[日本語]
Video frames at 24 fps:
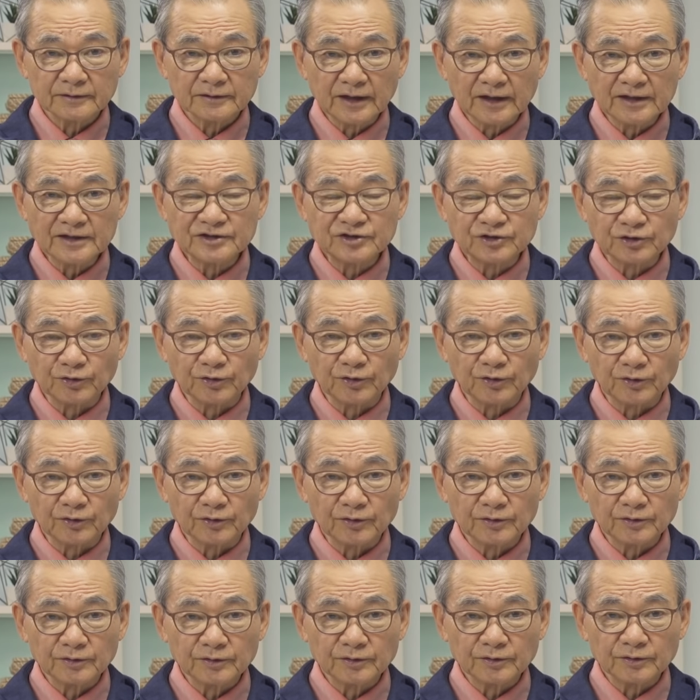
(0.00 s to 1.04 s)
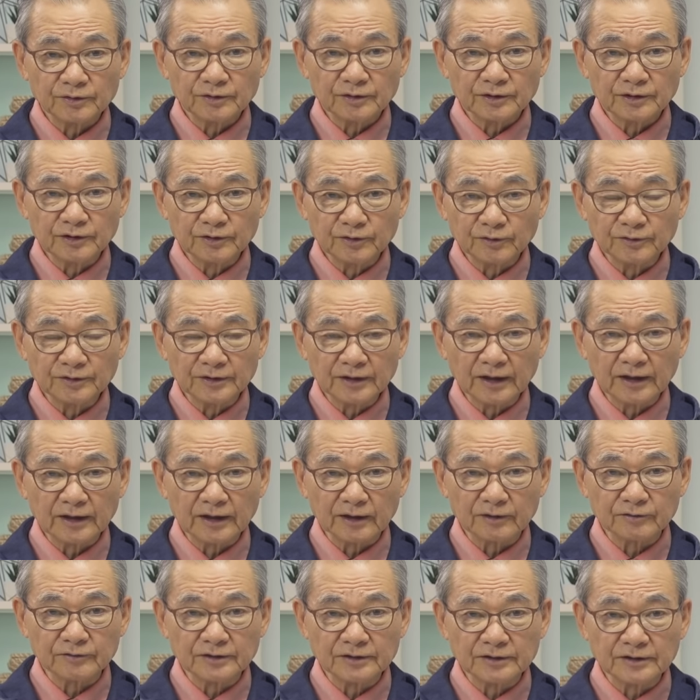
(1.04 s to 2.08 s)
大小いろんな
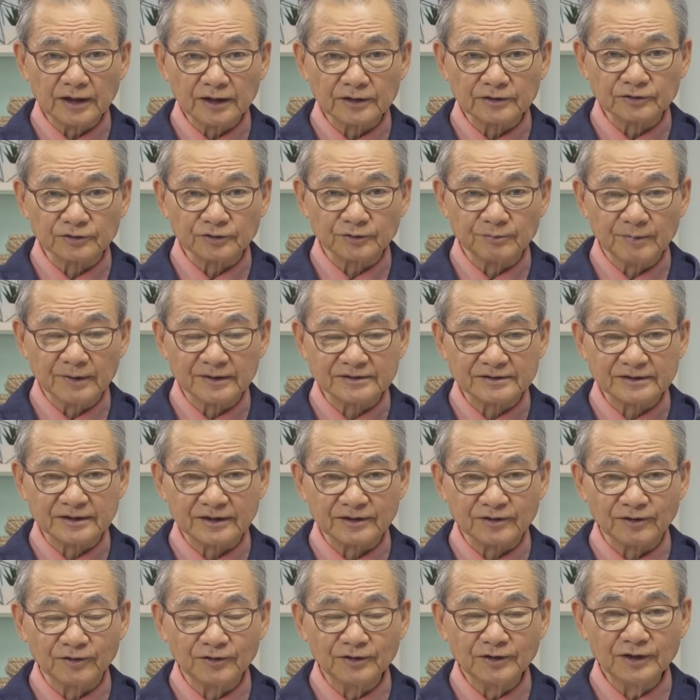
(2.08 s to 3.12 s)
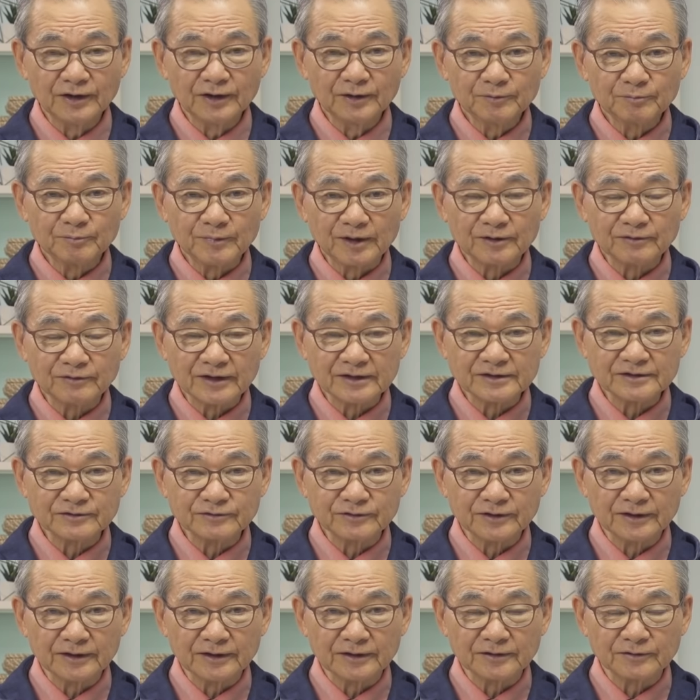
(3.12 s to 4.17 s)
百人隊長いますけど、まあ、詳し
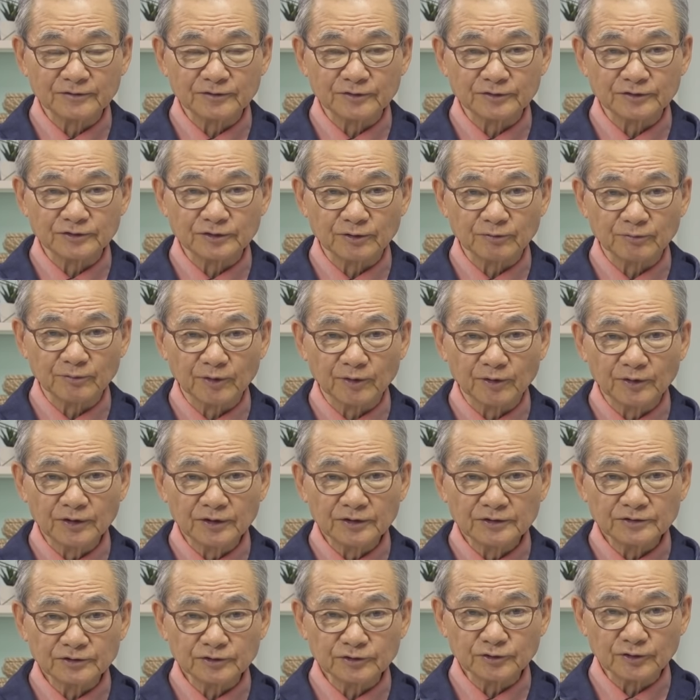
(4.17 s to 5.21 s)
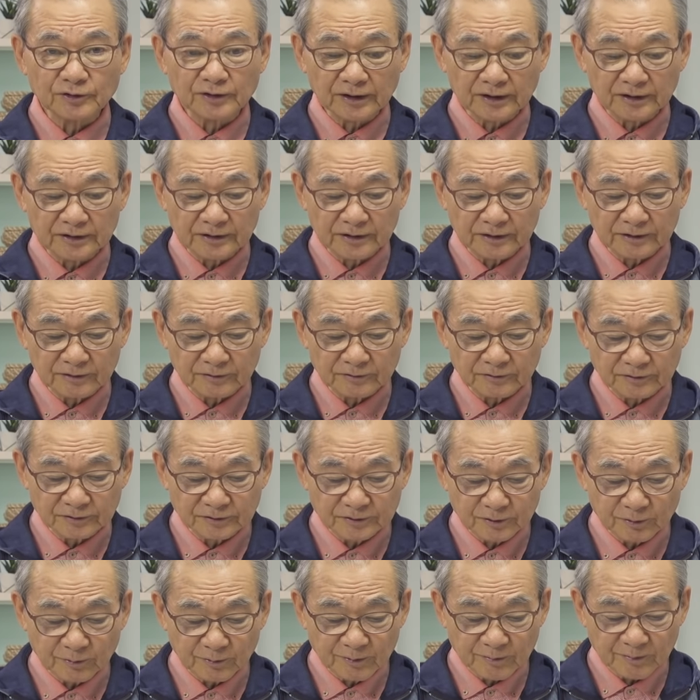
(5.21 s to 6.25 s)
く出てくる人もちょっとだけ出てくる
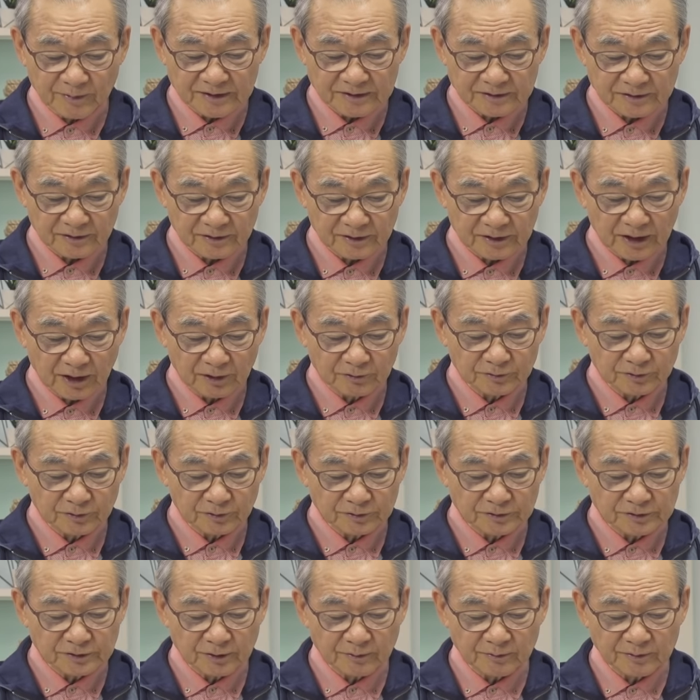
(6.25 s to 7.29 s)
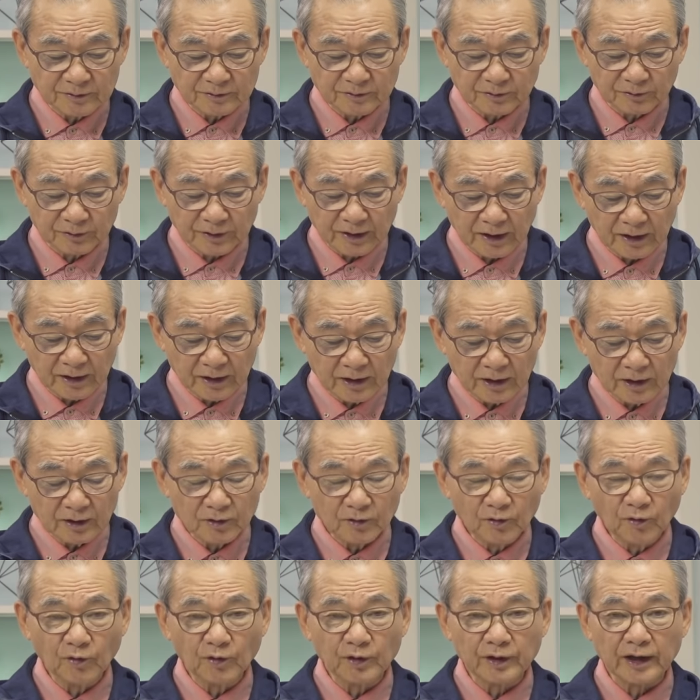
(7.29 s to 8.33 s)
人もいますけど、カウントしてみるとね、
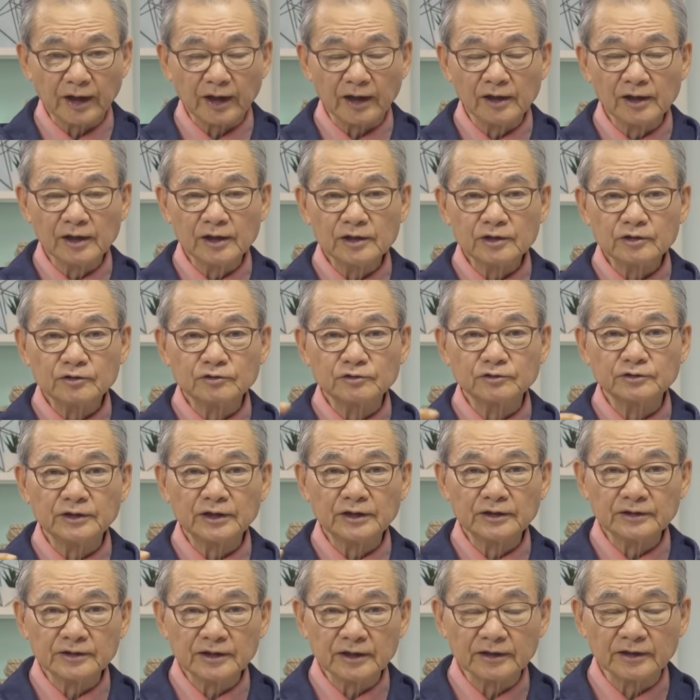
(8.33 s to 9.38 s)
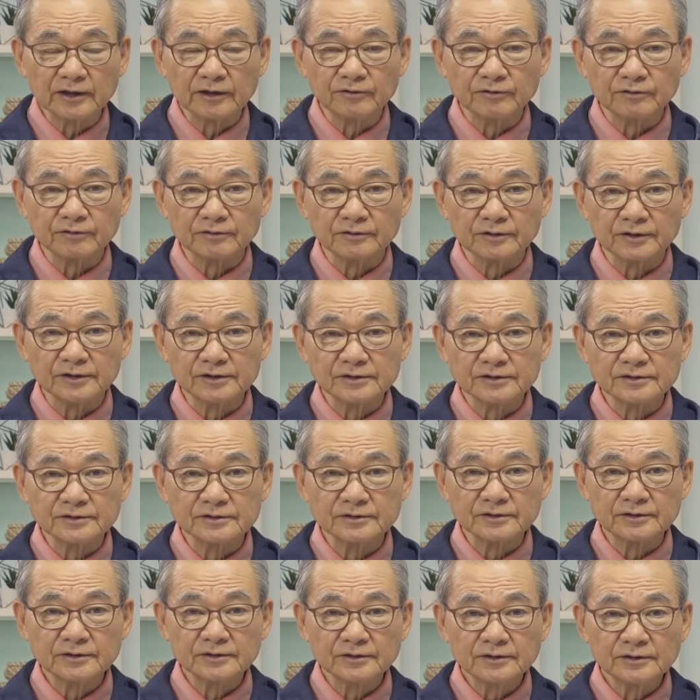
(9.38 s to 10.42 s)
合計きゅうにん出てくるんです。
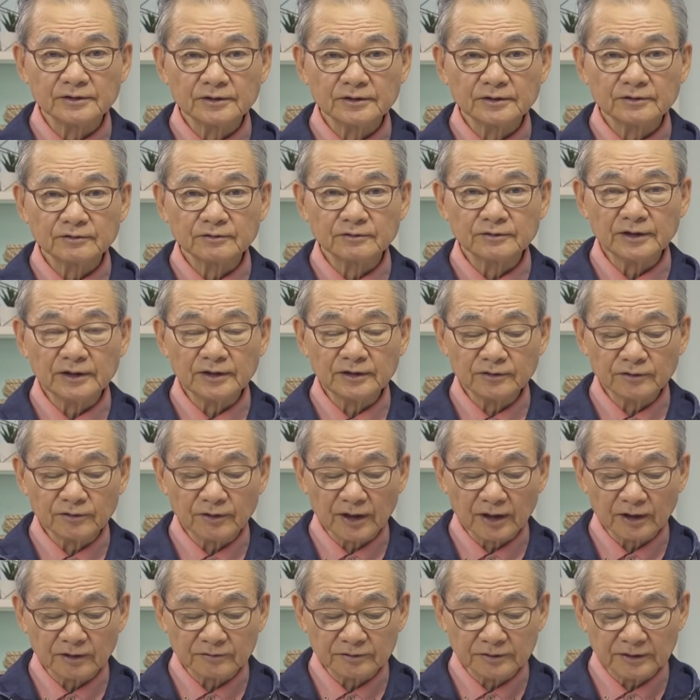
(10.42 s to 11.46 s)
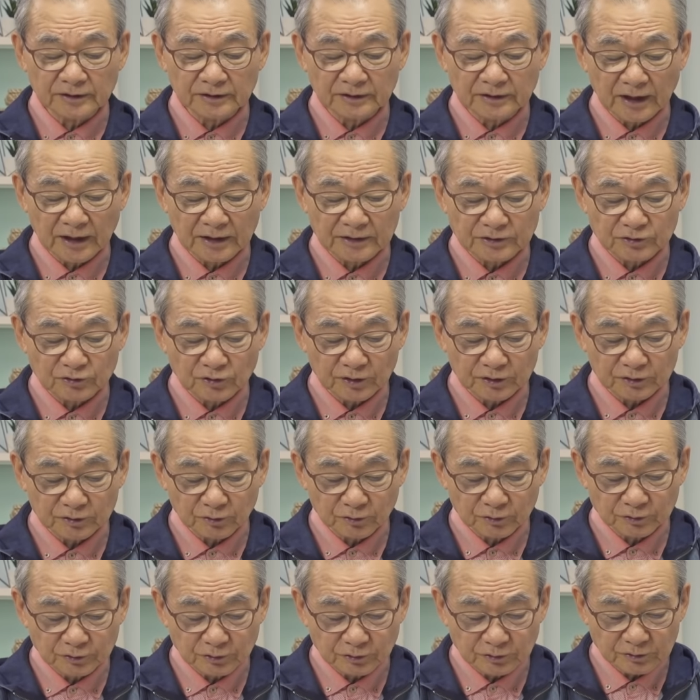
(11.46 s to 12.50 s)
きゅうにんの百人隊長が
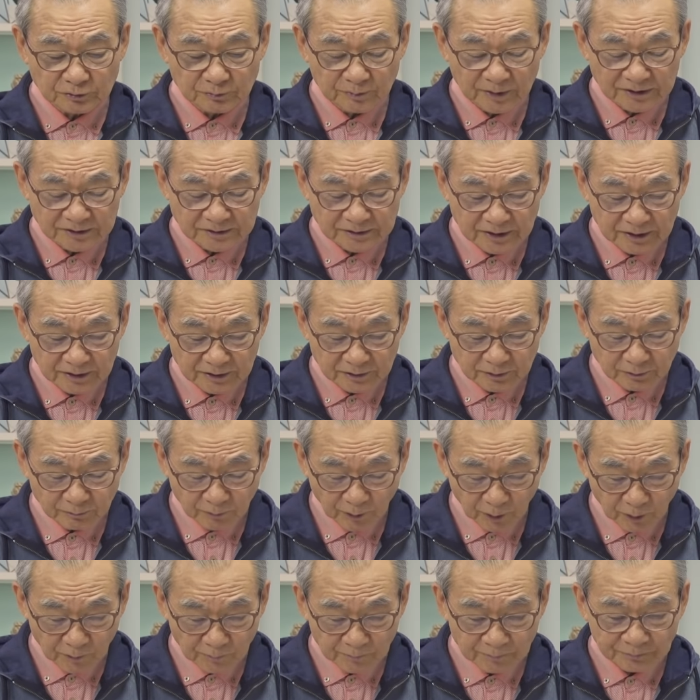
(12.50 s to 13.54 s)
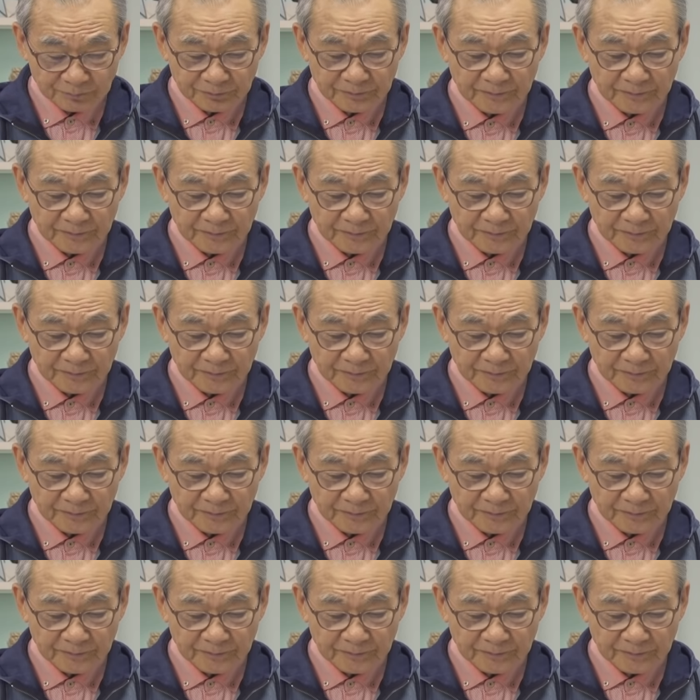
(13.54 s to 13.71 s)
登場しますけれども、